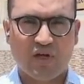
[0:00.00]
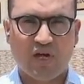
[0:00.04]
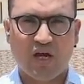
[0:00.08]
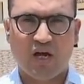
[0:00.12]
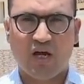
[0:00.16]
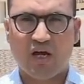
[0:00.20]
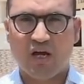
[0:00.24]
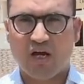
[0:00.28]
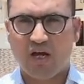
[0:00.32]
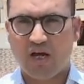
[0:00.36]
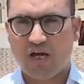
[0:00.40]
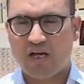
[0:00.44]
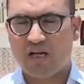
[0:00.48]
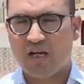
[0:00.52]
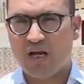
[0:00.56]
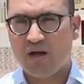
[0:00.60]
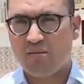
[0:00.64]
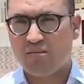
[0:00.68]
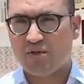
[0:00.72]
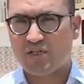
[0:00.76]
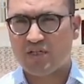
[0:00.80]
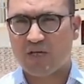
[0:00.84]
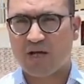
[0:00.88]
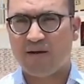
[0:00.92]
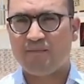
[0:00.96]
في آه،
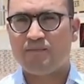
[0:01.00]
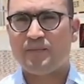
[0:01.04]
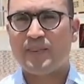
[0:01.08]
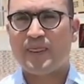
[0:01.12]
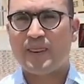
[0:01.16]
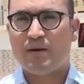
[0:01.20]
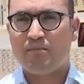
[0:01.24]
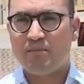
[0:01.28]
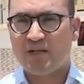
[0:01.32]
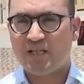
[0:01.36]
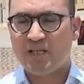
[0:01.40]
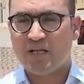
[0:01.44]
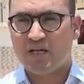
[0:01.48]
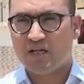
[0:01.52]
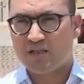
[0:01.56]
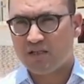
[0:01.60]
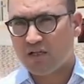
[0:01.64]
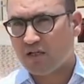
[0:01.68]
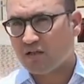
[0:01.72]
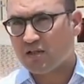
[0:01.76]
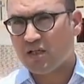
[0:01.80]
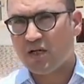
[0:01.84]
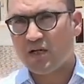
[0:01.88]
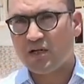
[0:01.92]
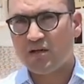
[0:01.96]
اليابسة
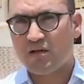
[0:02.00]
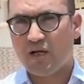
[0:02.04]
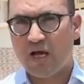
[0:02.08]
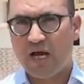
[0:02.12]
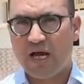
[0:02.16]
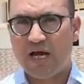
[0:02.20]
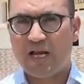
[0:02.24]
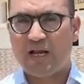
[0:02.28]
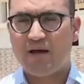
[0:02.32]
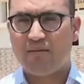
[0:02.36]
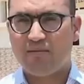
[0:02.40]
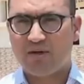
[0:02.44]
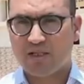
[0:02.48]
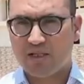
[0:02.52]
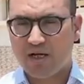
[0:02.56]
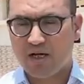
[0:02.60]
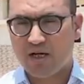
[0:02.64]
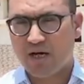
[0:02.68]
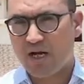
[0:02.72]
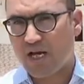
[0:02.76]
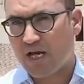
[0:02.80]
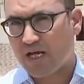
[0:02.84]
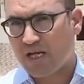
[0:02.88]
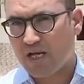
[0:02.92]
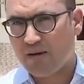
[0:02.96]
مدينة طنطان على
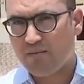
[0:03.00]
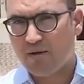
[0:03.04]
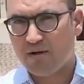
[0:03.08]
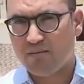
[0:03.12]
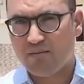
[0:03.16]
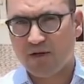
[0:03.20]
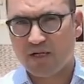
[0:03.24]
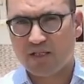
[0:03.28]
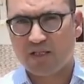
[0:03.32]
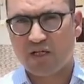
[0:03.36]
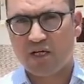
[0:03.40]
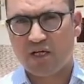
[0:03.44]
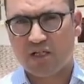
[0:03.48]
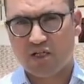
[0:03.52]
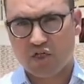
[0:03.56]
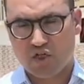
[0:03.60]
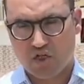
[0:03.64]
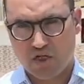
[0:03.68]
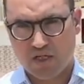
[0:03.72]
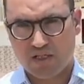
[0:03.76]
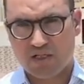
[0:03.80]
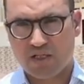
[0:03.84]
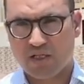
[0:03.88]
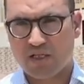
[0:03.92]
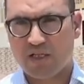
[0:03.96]
مدار الأيام
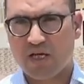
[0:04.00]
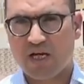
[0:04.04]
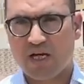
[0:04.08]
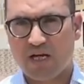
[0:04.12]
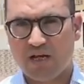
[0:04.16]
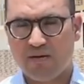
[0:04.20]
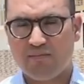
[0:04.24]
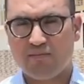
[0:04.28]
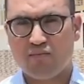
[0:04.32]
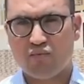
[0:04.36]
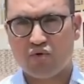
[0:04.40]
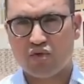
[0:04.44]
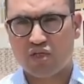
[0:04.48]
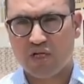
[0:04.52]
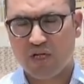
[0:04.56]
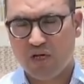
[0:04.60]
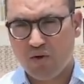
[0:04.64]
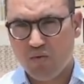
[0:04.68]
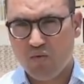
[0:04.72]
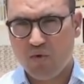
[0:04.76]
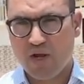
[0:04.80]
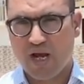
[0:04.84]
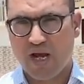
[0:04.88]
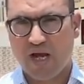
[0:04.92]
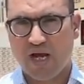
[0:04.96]
الماضية تشهد تدريب
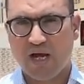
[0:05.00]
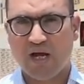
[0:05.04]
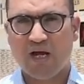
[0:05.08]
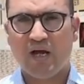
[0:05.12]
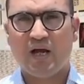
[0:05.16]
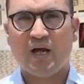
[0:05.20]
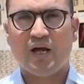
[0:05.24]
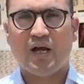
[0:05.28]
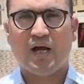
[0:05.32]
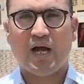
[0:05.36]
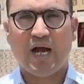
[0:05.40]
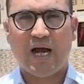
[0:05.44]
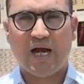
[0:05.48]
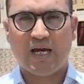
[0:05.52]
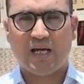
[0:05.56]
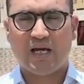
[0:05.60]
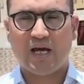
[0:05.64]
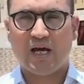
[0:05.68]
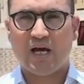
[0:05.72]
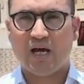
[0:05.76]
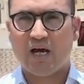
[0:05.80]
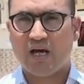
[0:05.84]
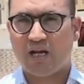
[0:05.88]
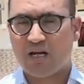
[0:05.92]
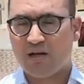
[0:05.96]
متنوعة
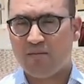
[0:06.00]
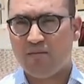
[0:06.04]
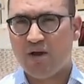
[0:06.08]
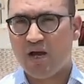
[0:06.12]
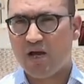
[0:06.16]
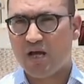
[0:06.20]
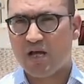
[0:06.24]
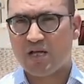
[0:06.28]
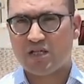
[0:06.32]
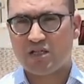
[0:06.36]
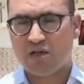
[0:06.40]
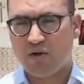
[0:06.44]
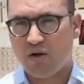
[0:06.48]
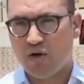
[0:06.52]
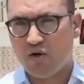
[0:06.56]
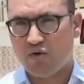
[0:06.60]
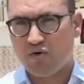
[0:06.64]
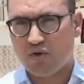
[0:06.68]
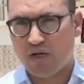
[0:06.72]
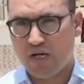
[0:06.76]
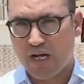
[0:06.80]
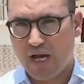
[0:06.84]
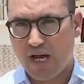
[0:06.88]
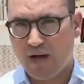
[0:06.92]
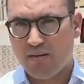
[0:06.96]
على الرماية
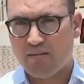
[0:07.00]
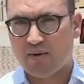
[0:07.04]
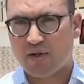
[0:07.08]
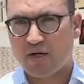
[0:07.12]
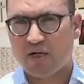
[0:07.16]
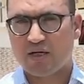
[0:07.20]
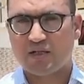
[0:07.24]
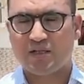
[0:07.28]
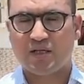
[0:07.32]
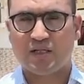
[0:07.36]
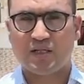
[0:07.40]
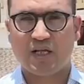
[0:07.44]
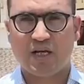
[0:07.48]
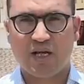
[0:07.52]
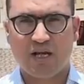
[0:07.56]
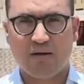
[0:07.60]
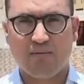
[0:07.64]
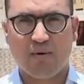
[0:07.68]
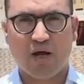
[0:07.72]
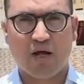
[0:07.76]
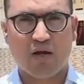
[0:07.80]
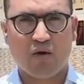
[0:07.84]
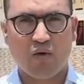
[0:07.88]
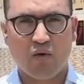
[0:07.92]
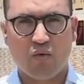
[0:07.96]
سواء عبر
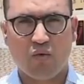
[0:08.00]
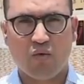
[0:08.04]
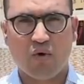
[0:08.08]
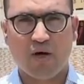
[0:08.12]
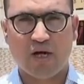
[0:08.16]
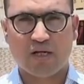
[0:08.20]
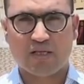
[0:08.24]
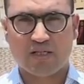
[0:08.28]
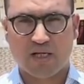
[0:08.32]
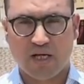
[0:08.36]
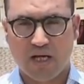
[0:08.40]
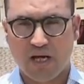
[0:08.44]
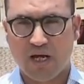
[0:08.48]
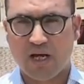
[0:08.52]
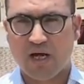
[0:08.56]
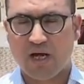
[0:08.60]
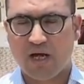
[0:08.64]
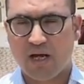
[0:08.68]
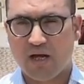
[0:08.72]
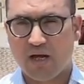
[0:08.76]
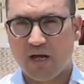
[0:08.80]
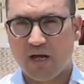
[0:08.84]
تدريب القوات آه،